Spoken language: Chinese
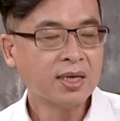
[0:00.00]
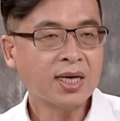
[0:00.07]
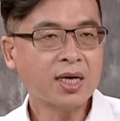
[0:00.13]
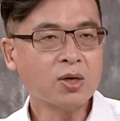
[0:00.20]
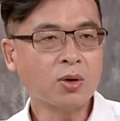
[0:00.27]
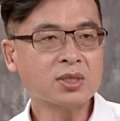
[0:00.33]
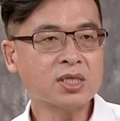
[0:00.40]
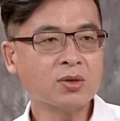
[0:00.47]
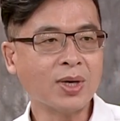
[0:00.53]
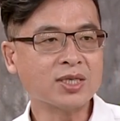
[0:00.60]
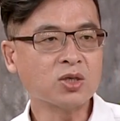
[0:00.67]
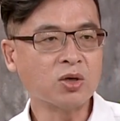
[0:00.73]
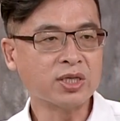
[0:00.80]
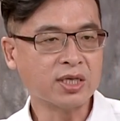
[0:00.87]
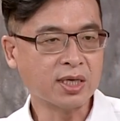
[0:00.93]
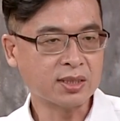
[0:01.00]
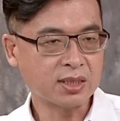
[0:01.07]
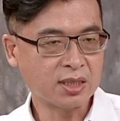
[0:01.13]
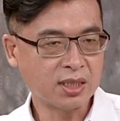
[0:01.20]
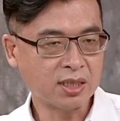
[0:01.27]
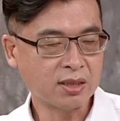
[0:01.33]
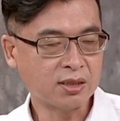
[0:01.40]
那流失完之后，你的
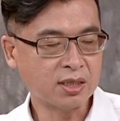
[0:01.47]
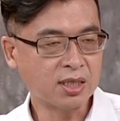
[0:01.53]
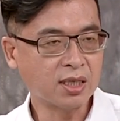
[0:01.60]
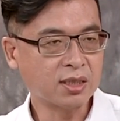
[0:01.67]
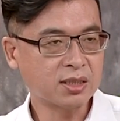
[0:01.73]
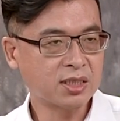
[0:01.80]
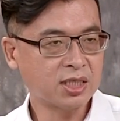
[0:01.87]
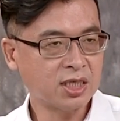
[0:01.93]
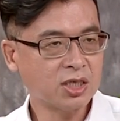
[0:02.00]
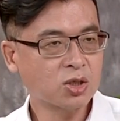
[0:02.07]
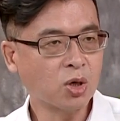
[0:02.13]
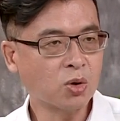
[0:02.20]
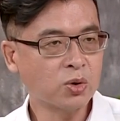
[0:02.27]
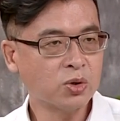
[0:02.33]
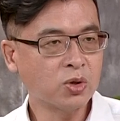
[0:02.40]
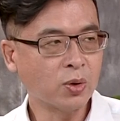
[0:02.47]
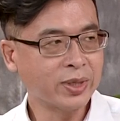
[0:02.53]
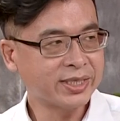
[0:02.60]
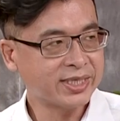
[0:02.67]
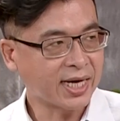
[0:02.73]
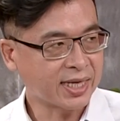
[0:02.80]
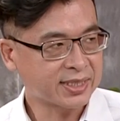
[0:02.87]
你你的吸收率又
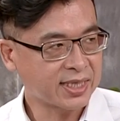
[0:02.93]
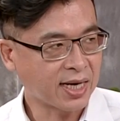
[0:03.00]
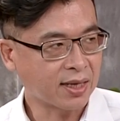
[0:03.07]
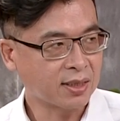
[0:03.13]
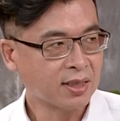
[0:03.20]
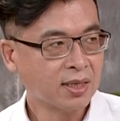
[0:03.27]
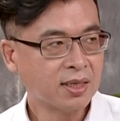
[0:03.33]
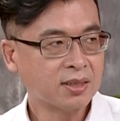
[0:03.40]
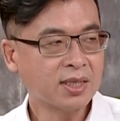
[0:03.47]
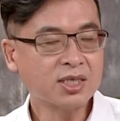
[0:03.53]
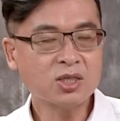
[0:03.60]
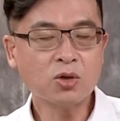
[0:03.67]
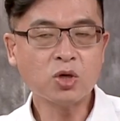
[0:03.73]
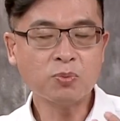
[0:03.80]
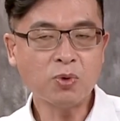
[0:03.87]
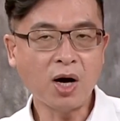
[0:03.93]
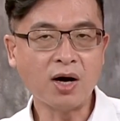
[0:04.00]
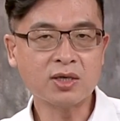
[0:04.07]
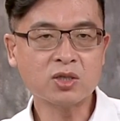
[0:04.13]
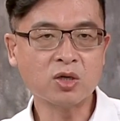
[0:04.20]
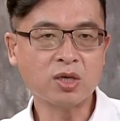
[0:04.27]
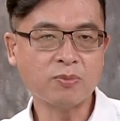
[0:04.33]
会下降。对。那吸收率不
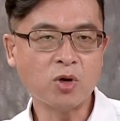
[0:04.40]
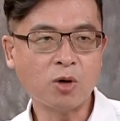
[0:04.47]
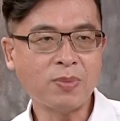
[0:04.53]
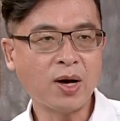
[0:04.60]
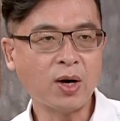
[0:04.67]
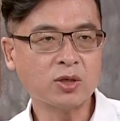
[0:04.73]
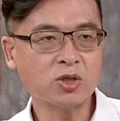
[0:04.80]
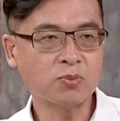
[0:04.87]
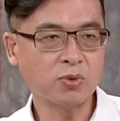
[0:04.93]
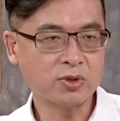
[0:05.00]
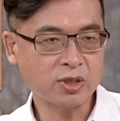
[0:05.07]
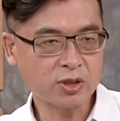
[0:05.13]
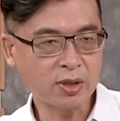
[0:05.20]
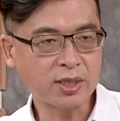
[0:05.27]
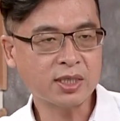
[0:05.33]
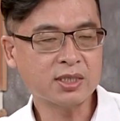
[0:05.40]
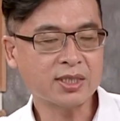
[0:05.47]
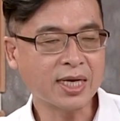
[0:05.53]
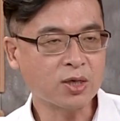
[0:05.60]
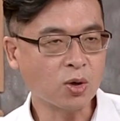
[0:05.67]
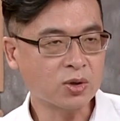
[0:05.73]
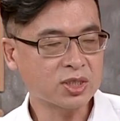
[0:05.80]
好的时候，你没有办法去补，你人一直
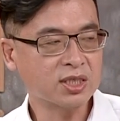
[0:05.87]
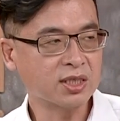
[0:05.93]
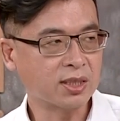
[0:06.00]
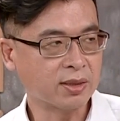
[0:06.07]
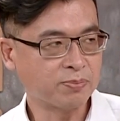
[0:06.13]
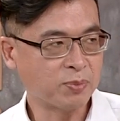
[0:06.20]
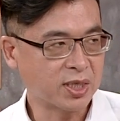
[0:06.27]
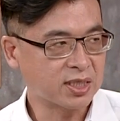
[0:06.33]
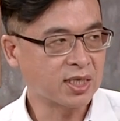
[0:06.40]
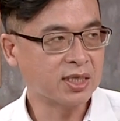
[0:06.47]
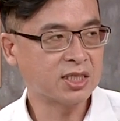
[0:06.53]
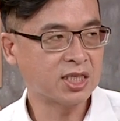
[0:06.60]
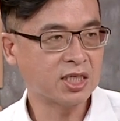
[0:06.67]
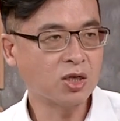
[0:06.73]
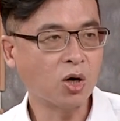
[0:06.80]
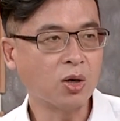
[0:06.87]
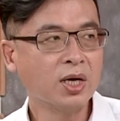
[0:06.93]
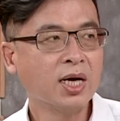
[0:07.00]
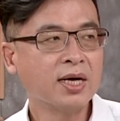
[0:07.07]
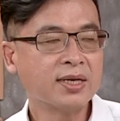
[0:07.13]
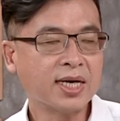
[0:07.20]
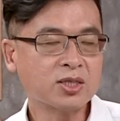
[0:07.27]
在流失你的本身的肌肉，
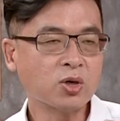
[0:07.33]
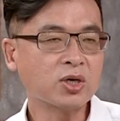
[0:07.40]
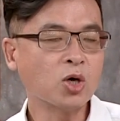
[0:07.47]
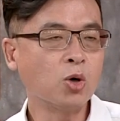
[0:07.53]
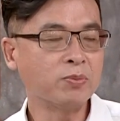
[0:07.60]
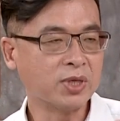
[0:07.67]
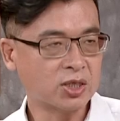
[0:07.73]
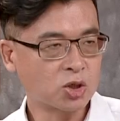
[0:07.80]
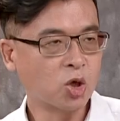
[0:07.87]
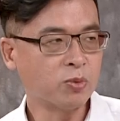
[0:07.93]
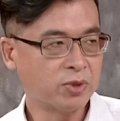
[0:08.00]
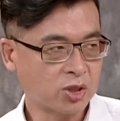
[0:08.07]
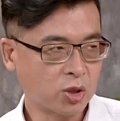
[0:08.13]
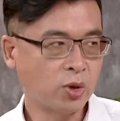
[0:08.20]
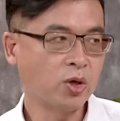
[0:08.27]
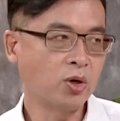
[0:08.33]
那就跟我们的寿命就